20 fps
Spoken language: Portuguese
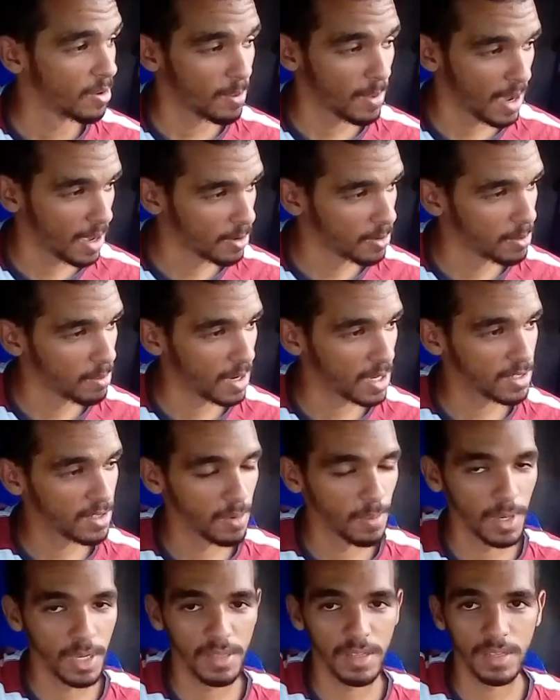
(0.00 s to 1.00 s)
Um barulho mais
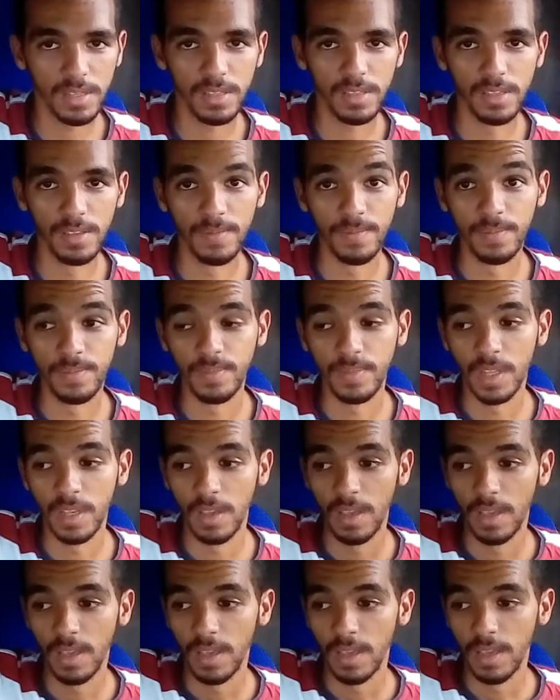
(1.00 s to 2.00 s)
ou menos assim.
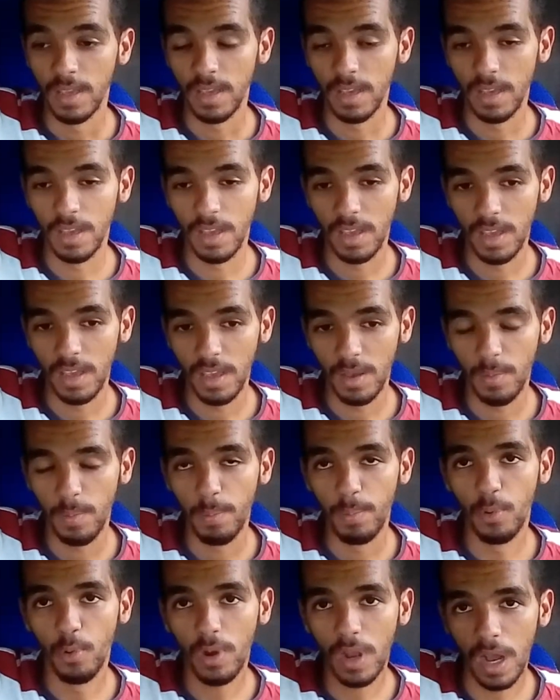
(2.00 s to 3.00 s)
É,
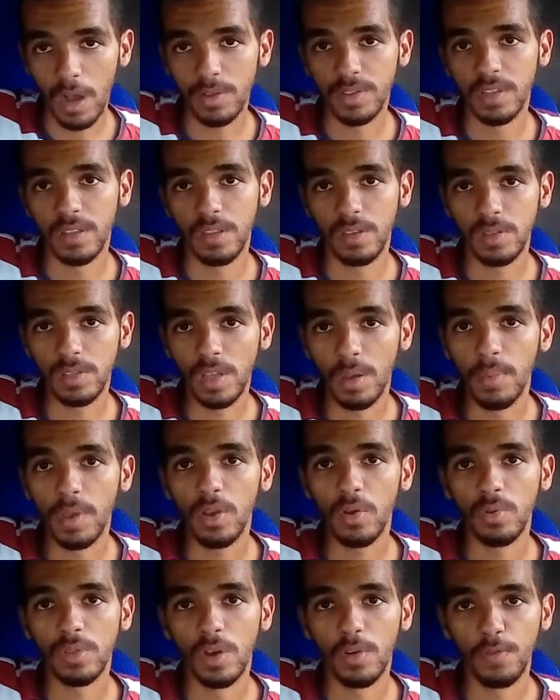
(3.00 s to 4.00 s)
por causa disso
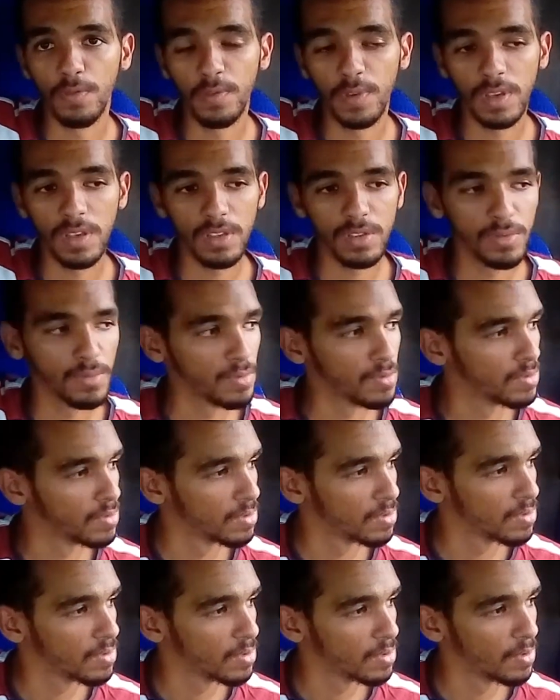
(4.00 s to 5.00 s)
também que eu não fiz
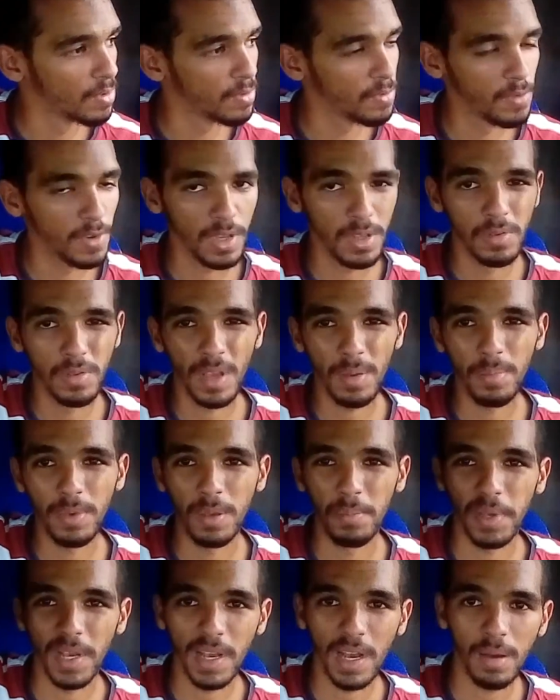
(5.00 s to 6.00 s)
um, um vídeo, né?
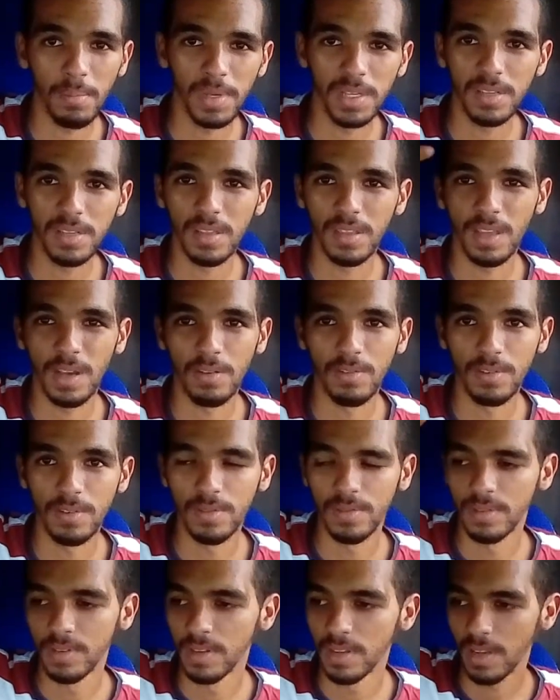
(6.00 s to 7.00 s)
Porque minha cabeça
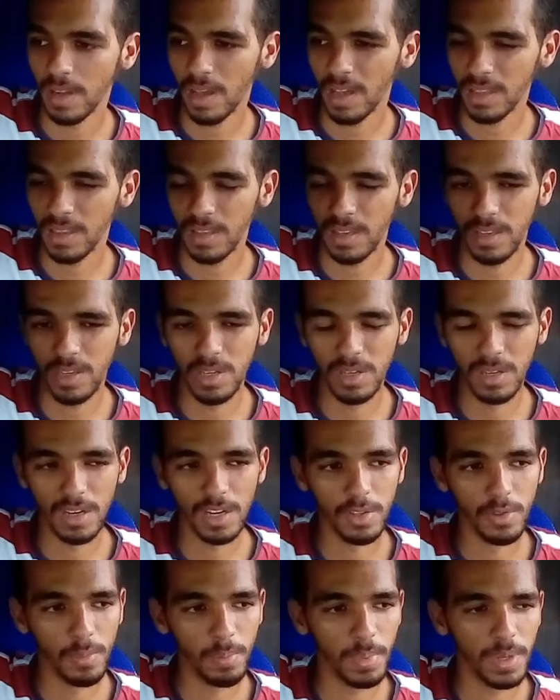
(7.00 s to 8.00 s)
tava
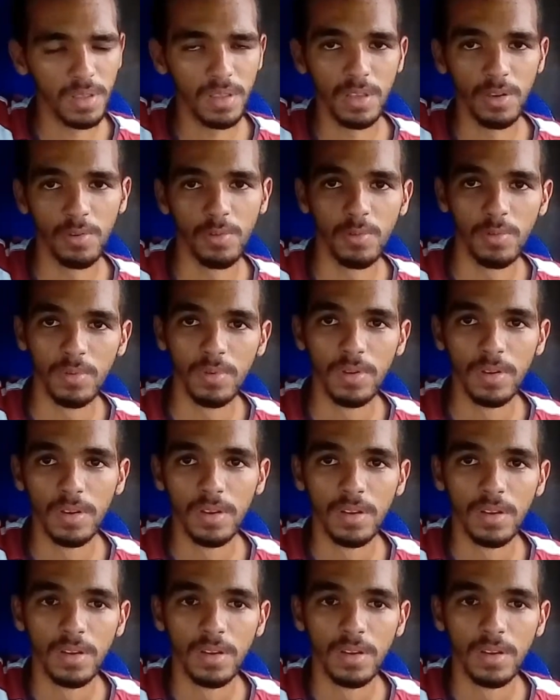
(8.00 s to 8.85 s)
latejando, o pneu,